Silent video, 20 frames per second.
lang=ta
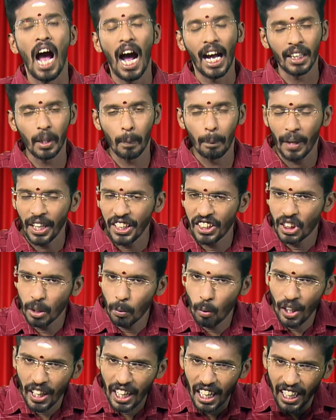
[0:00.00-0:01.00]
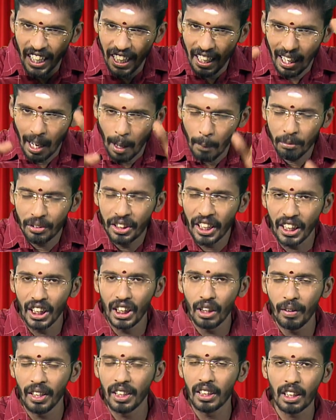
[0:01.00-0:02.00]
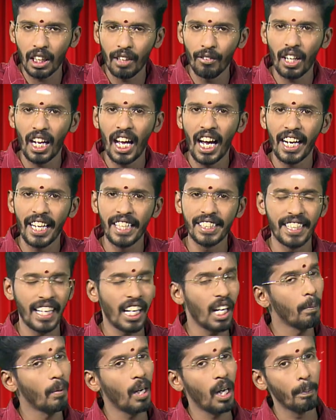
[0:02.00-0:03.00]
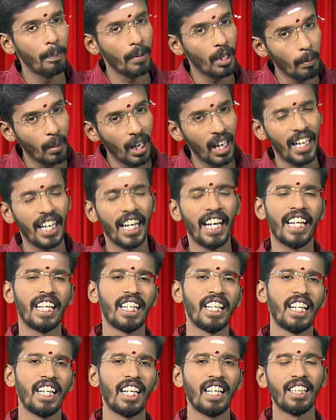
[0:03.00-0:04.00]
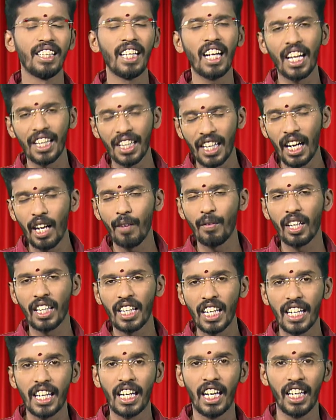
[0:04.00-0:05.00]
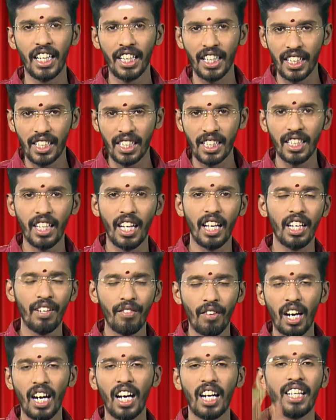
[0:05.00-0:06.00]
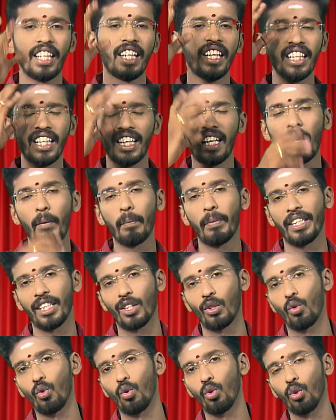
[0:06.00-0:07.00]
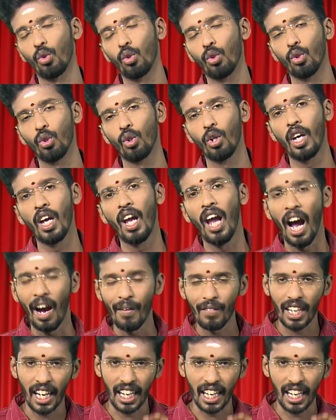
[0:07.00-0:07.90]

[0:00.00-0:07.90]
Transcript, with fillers: அந்த பேச்சு மொழிகளை எல்லாம் திரிந்து வைத்தவராக சேரபான் பெருமாள் நாயனார் இருந்தார் அதனால் அவருக்கு களறிற்று அறிவார் என்கின்ற பெயருண்டு அவர்